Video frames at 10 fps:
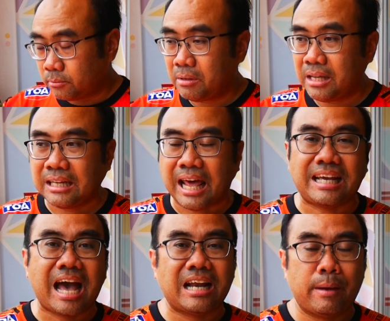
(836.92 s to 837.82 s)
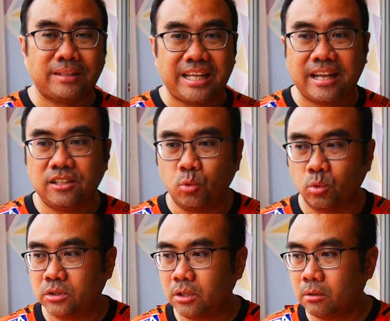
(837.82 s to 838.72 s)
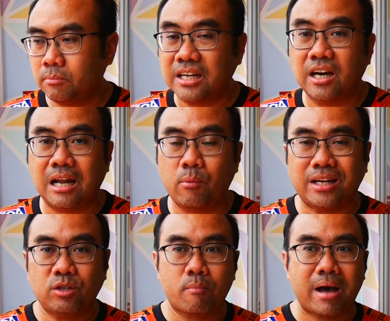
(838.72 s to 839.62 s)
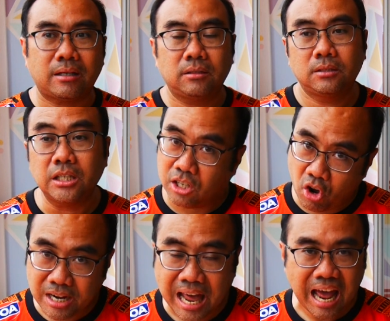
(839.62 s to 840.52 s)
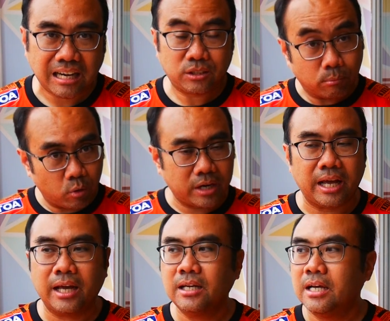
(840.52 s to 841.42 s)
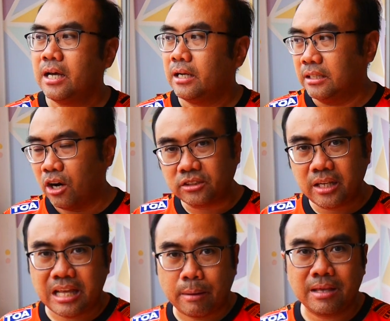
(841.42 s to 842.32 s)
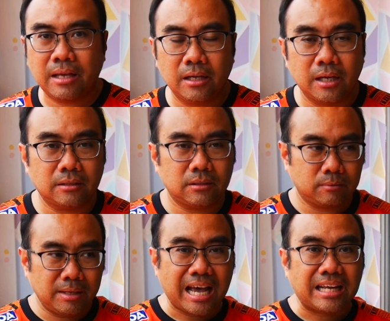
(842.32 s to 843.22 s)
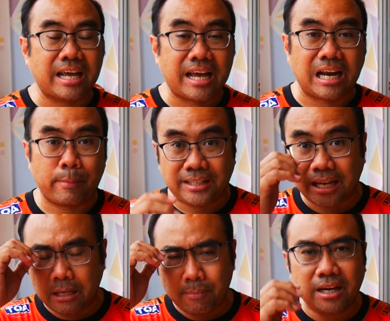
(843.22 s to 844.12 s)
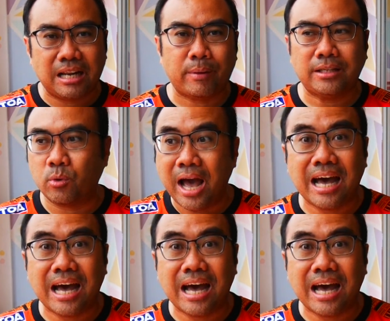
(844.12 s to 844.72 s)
มีรายการในประเทศอยู่ ซึ่งมีเงินรางวัลอยู่ประมาณ 100 ล้าน สมมุตินะฮะหรือออสเตรเลียมีเงินมีการแข่งขันในประเทศที่มีเงินรางวัลอยู่